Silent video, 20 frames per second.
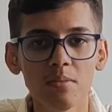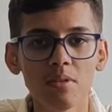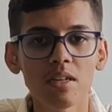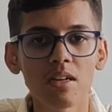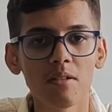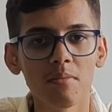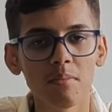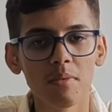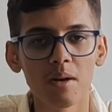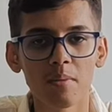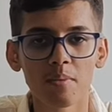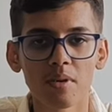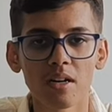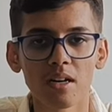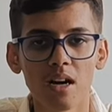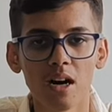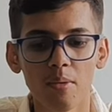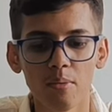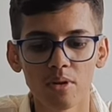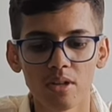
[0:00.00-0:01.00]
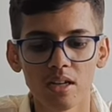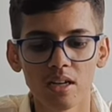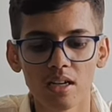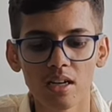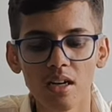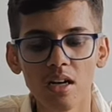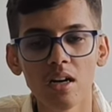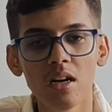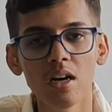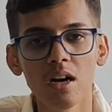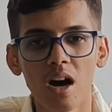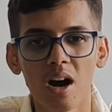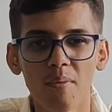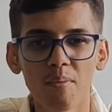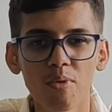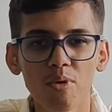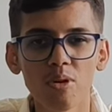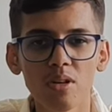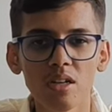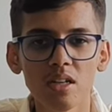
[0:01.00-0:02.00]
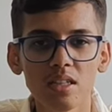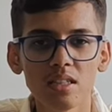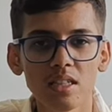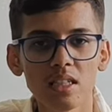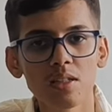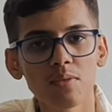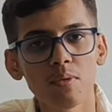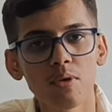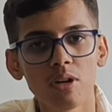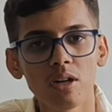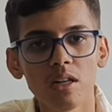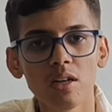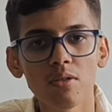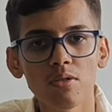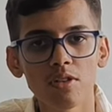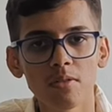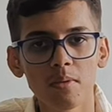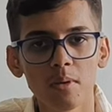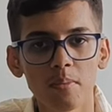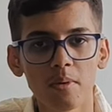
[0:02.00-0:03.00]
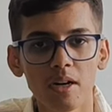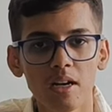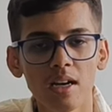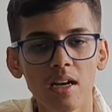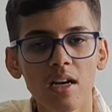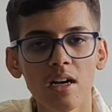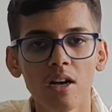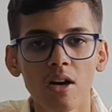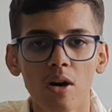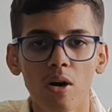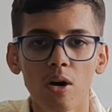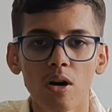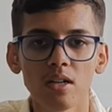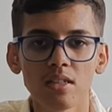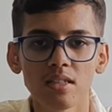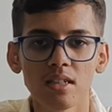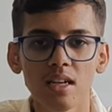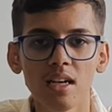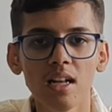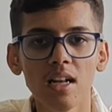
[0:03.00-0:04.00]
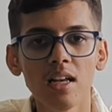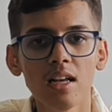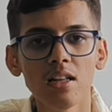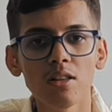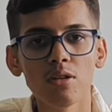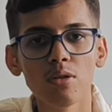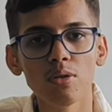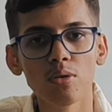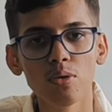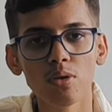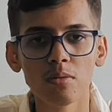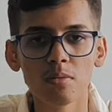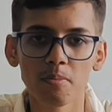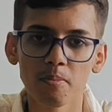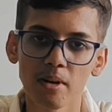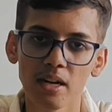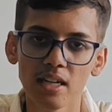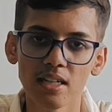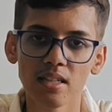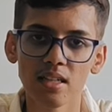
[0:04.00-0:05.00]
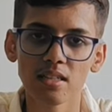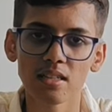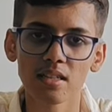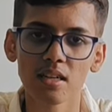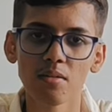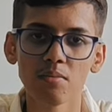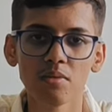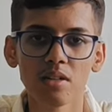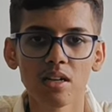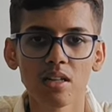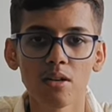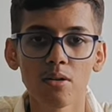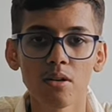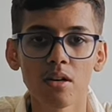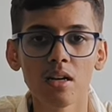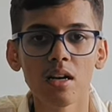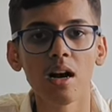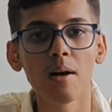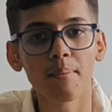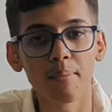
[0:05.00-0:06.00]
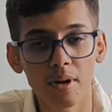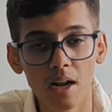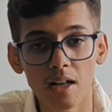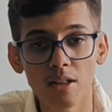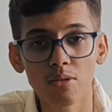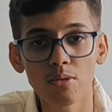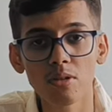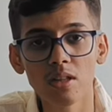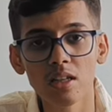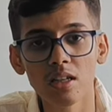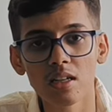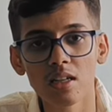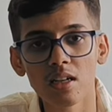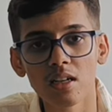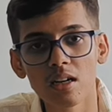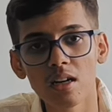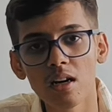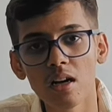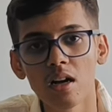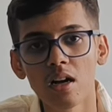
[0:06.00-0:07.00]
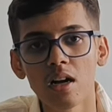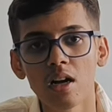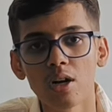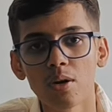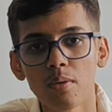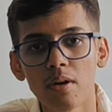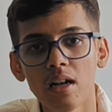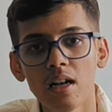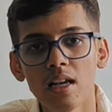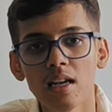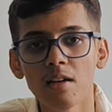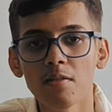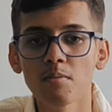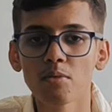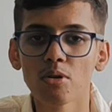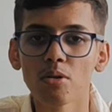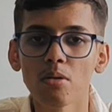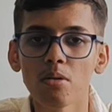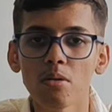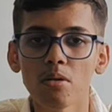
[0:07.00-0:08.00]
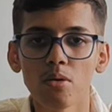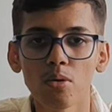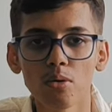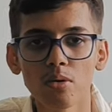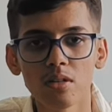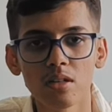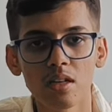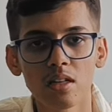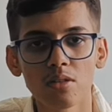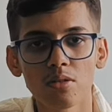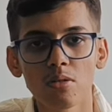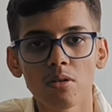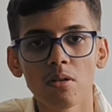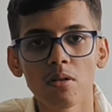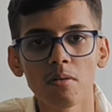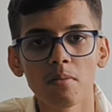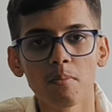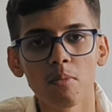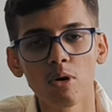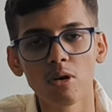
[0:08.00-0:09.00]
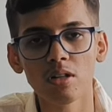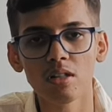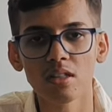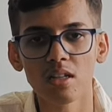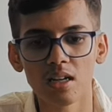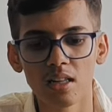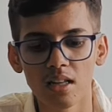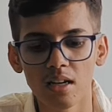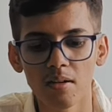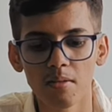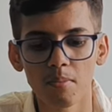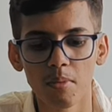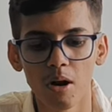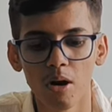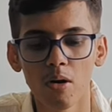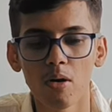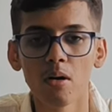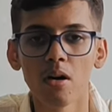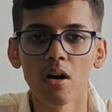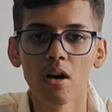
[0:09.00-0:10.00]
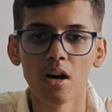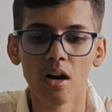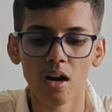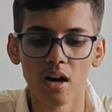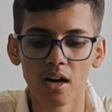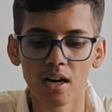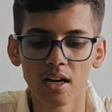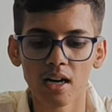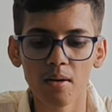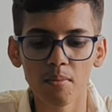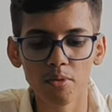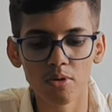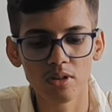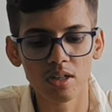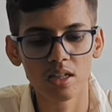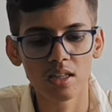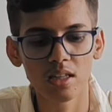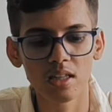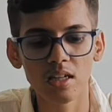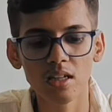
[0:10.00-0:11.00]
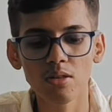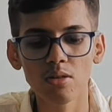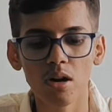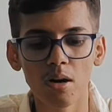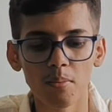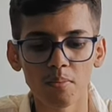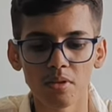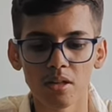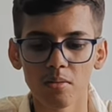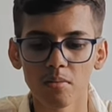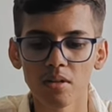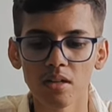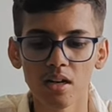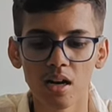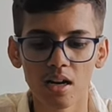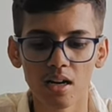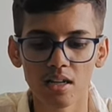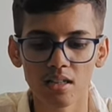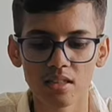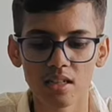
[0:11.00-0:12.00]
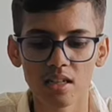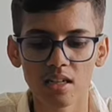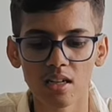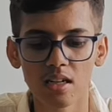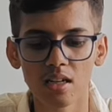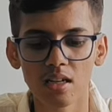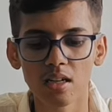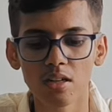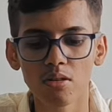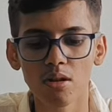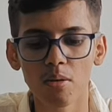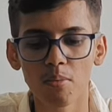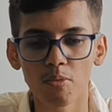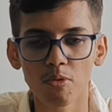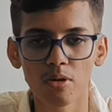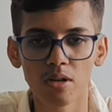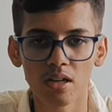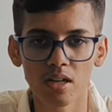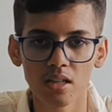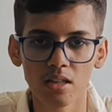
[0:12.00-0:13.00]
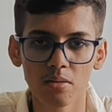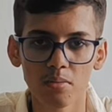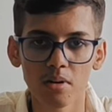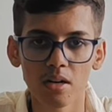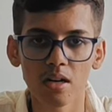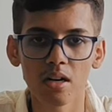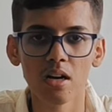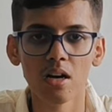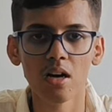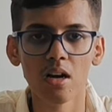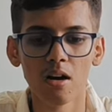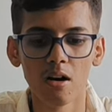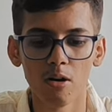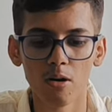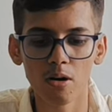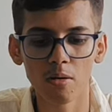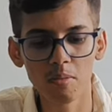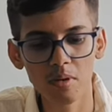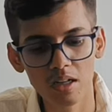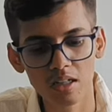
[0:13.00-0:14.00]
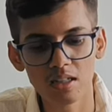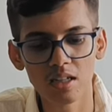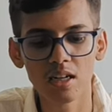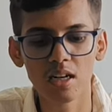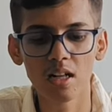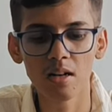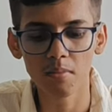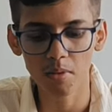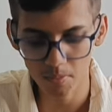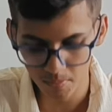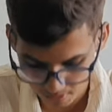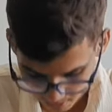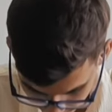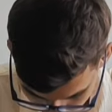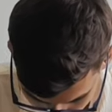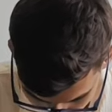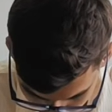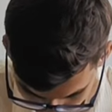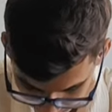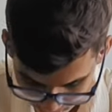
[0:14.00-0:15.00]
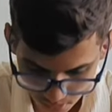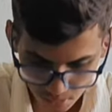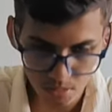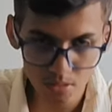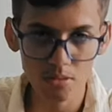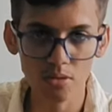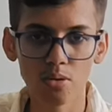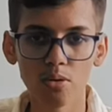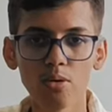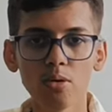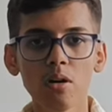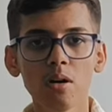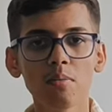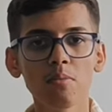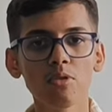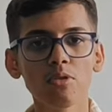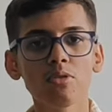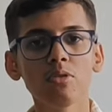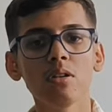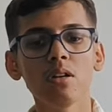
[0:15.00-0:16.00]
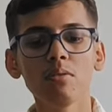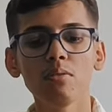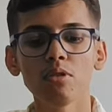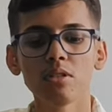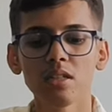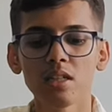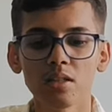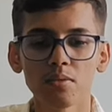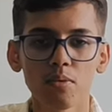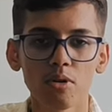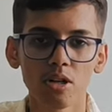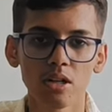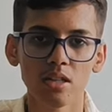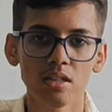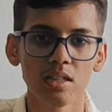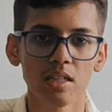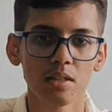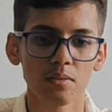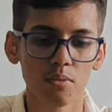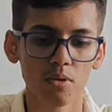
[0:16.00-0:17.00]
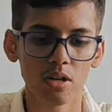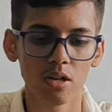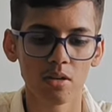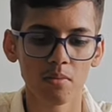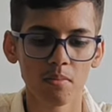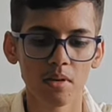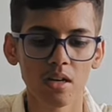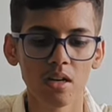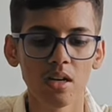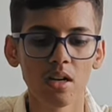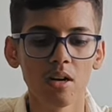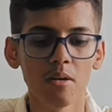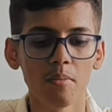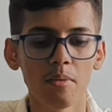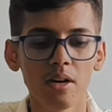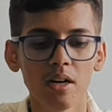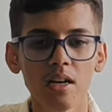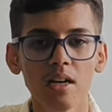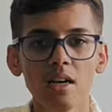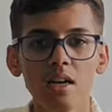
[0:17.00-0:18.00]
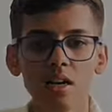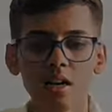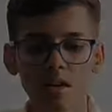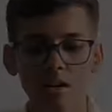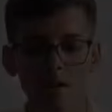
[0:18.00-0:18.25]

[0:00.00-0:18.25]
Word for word: से भी कम में आपका काम हो जाएगा हमको ये सिक्स फोर्टी कुछ में पड़ा है और सेल है तो रोज़ प्राइजेस कम ज़्यादा हो रहे हैं आप रात को देखिएगा ट्वेल्व एम को रोज़ रात को बहुत ज़्यादा भाव आ, कम हो जाते हैं तो आप तभी अगर चेक करेंगे तो आपको एक आधी बार और भी अच्छी डील में मिल सकते हैं तो दोनों हमको जो है वो सिक्स फोर्टी सिक्स फोर्टी में पड़े हैं